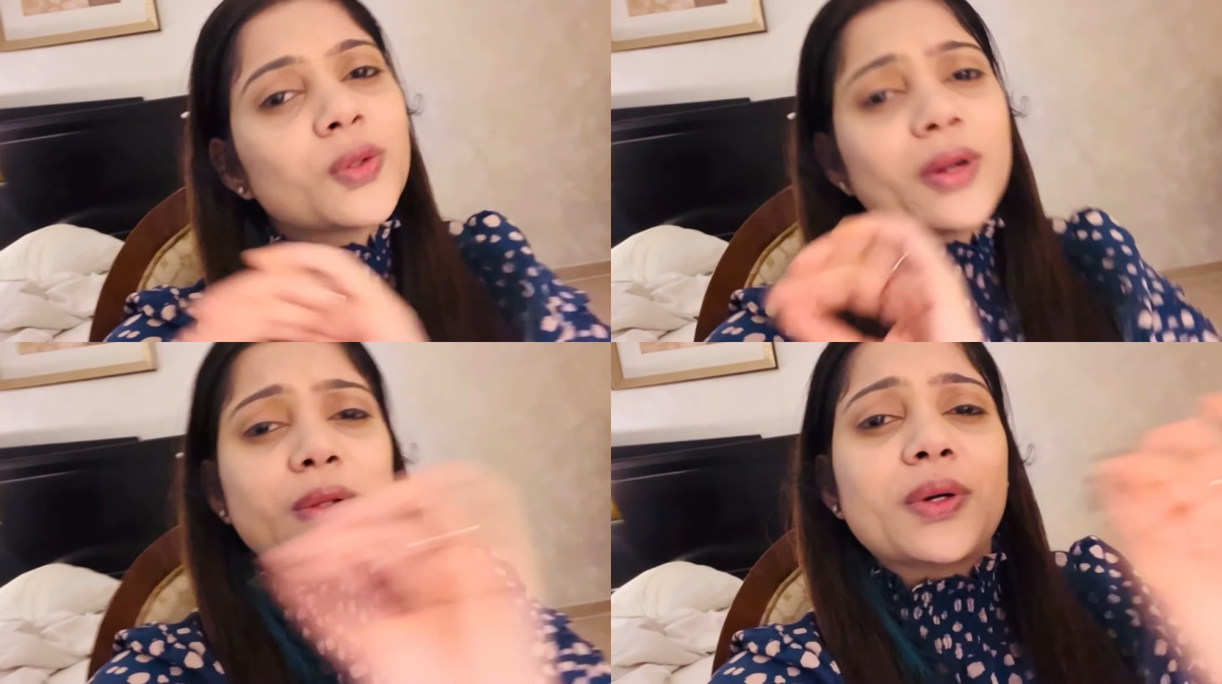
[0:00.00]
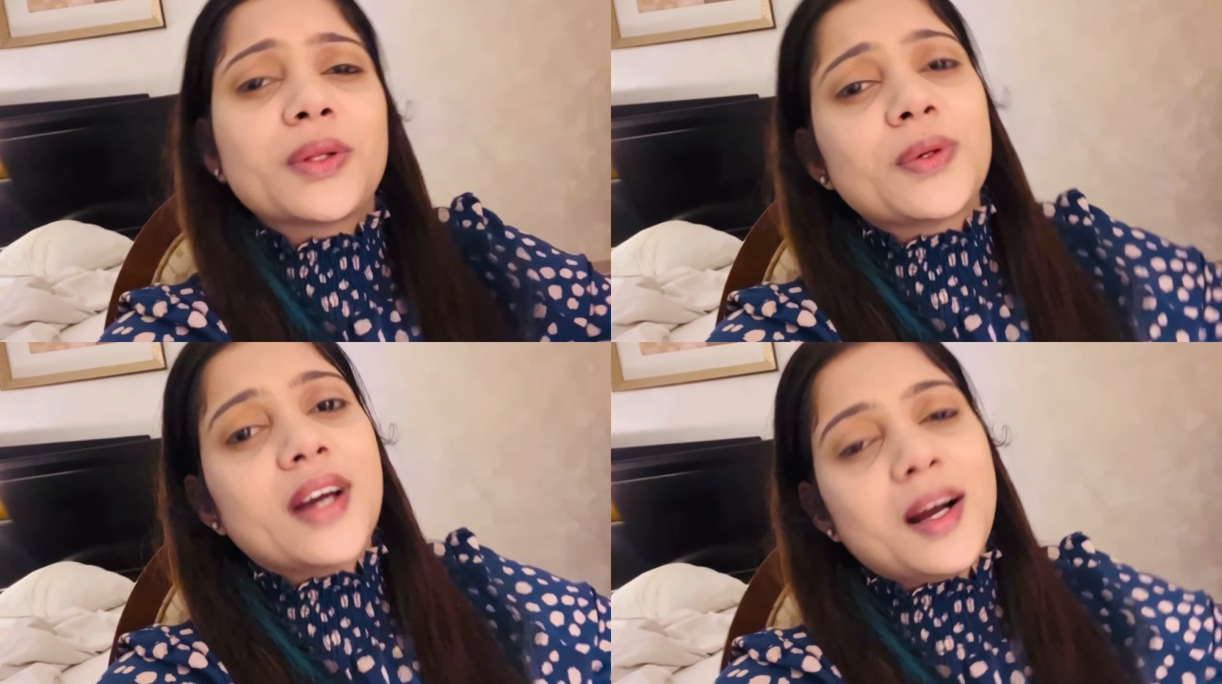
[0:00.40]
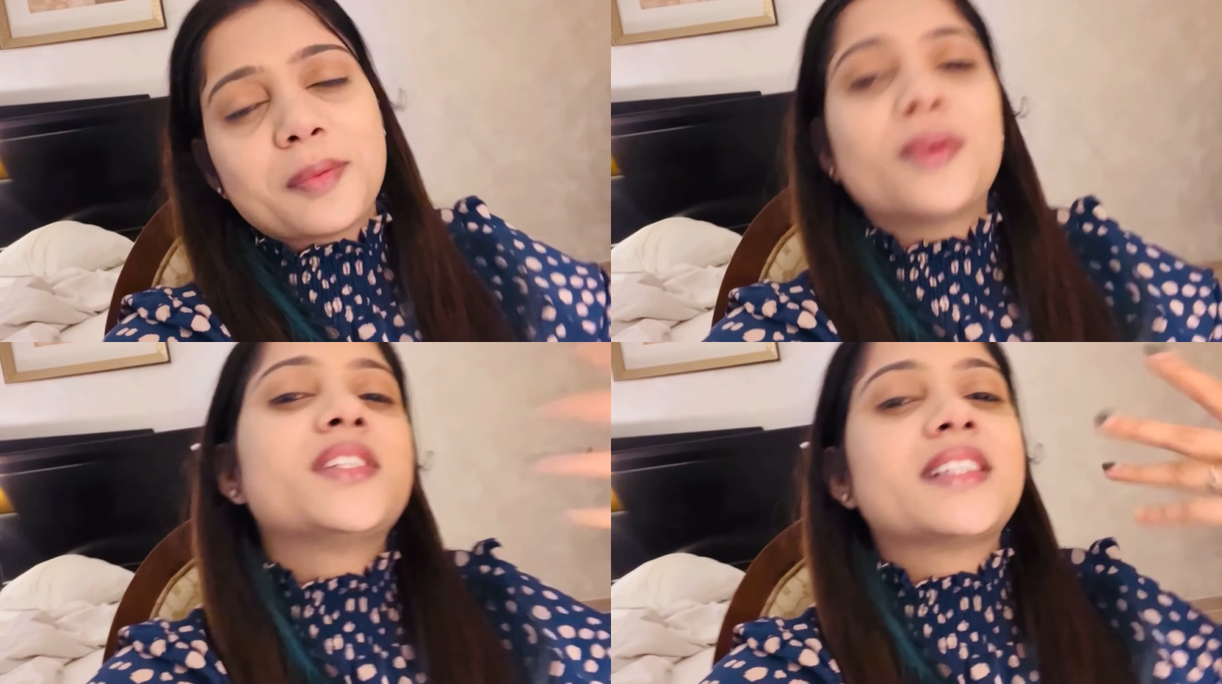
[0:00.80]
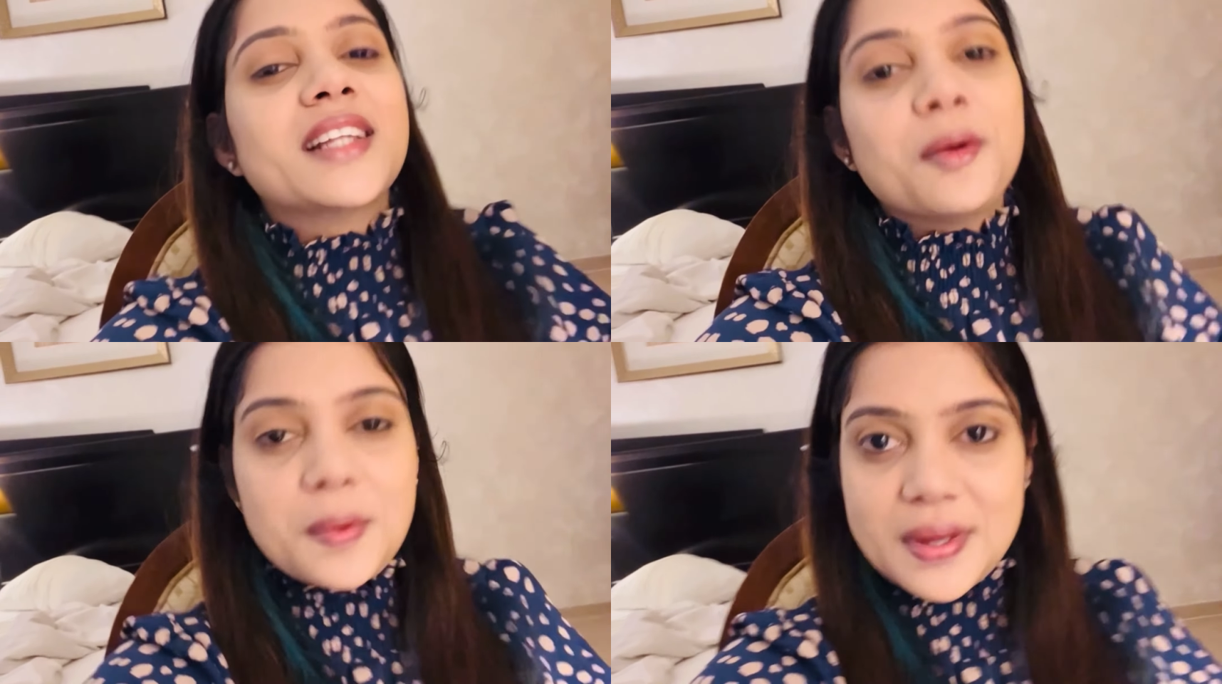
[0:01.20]
थोड़ा थोड़ा थोड़ा आपको
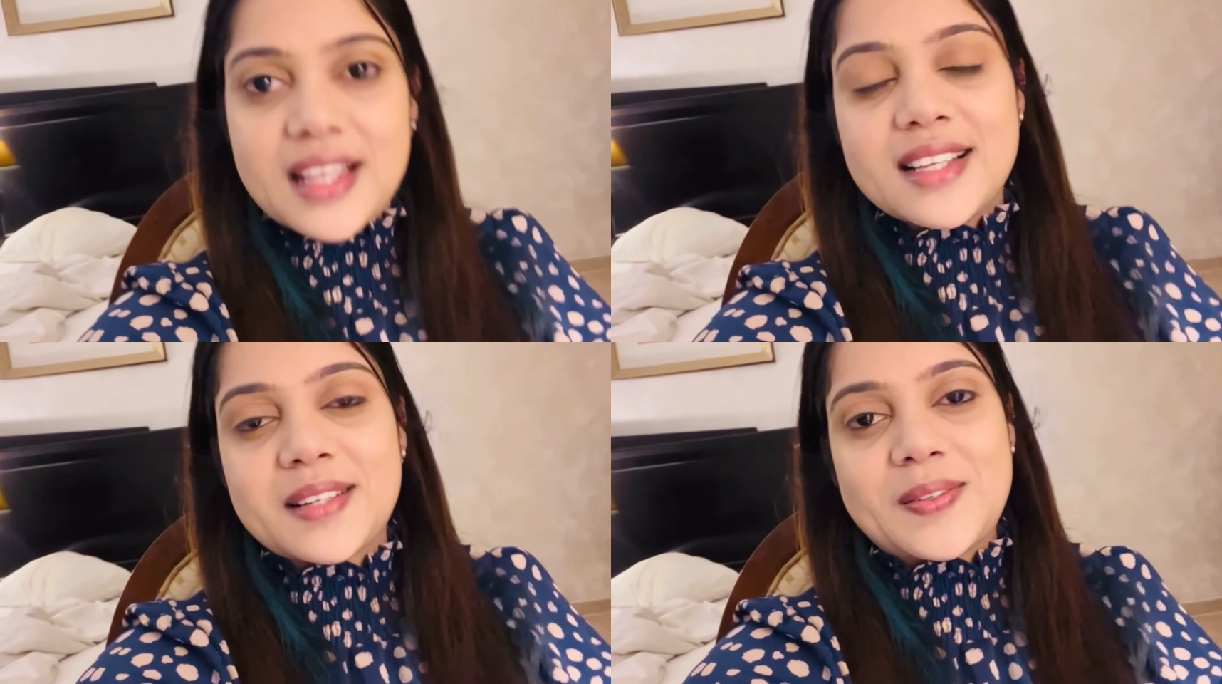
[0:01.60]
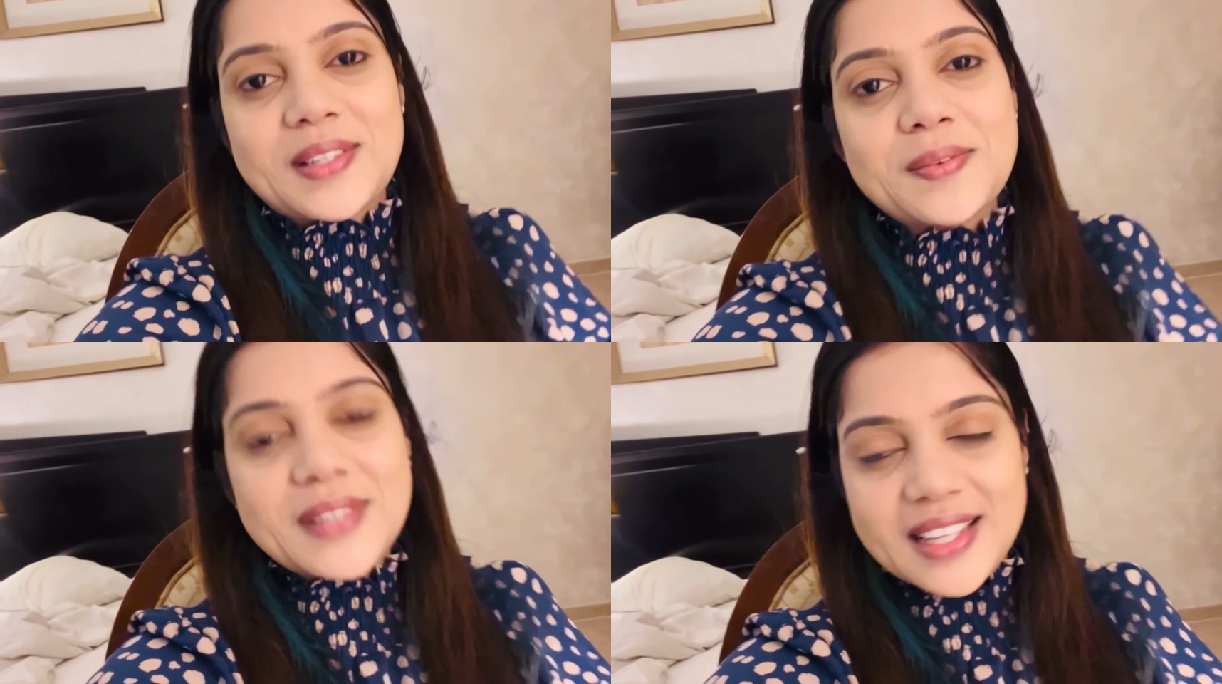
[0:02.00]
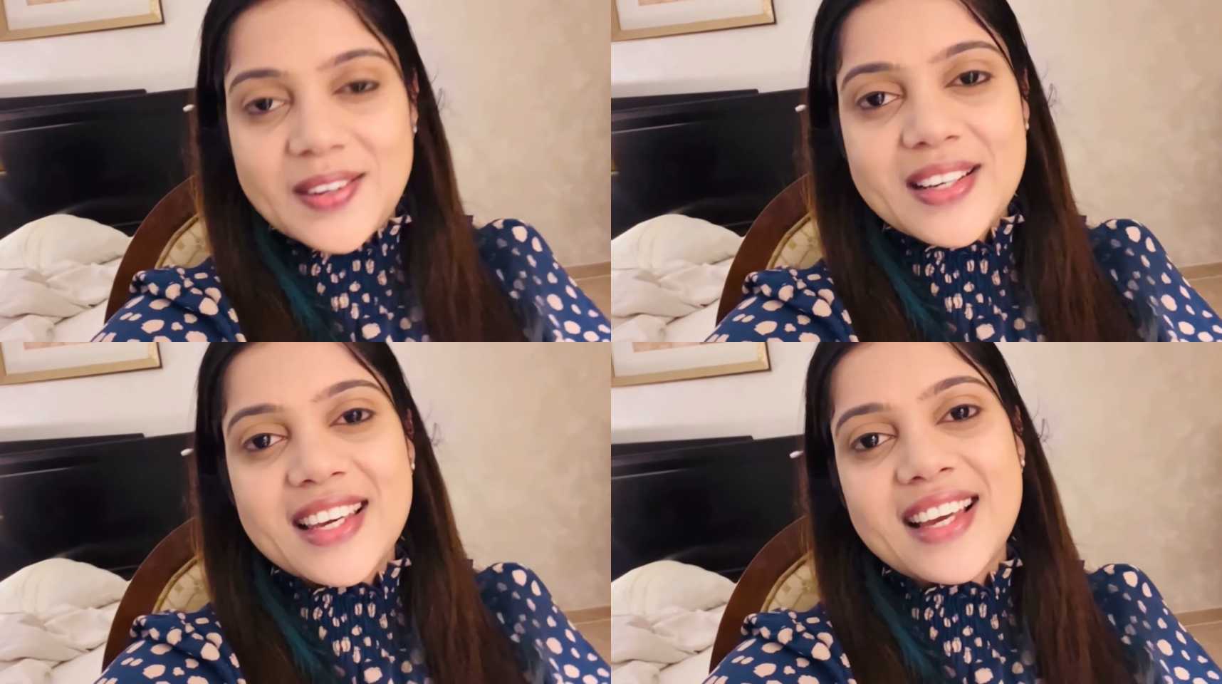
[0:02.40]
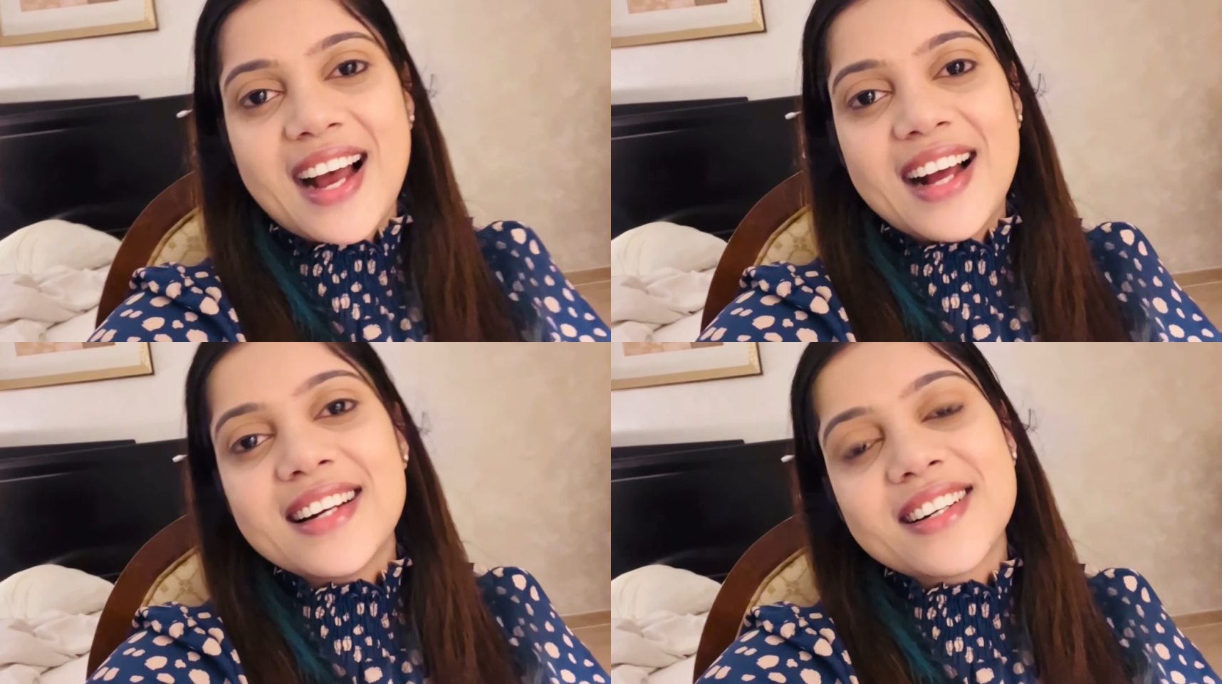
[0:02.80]
जितना भी बता सकूंगी बताऊंगी
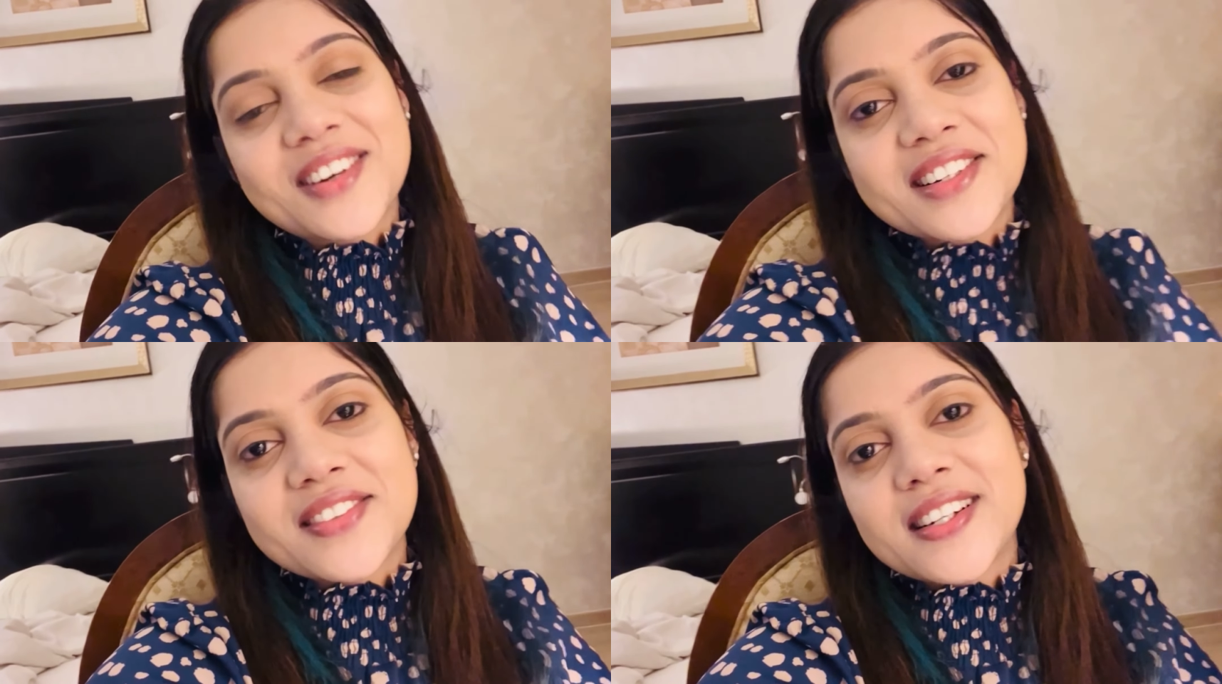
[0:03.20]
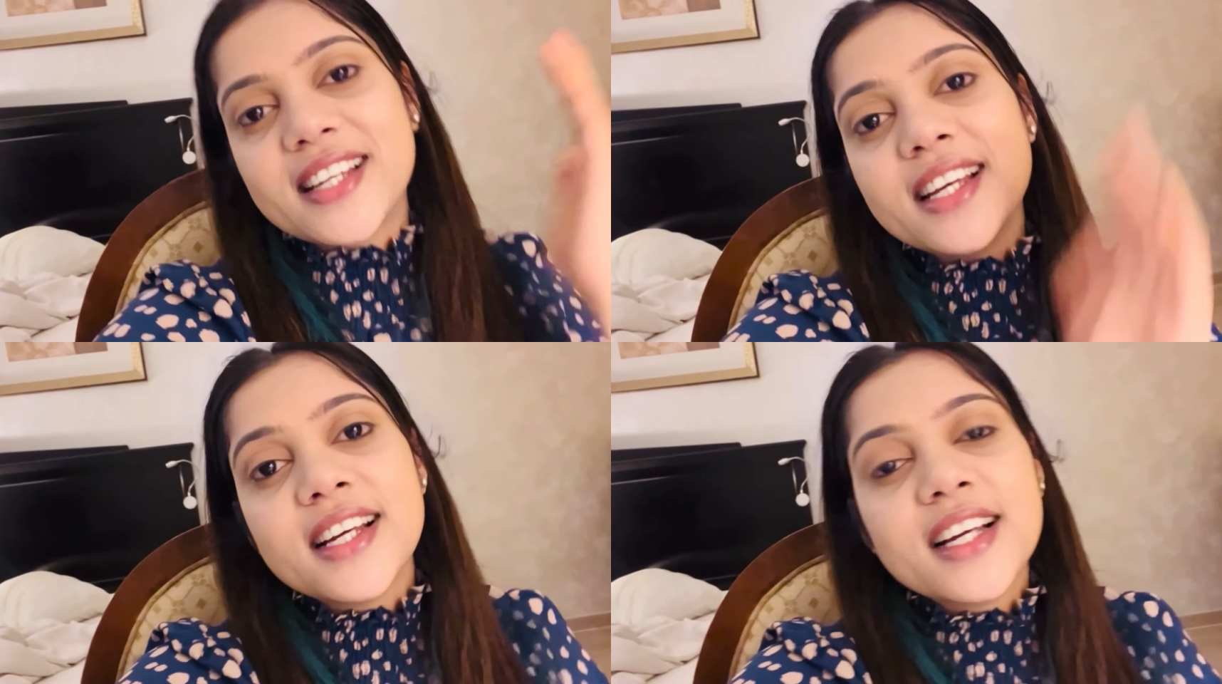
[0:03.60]
यार डोंट वरी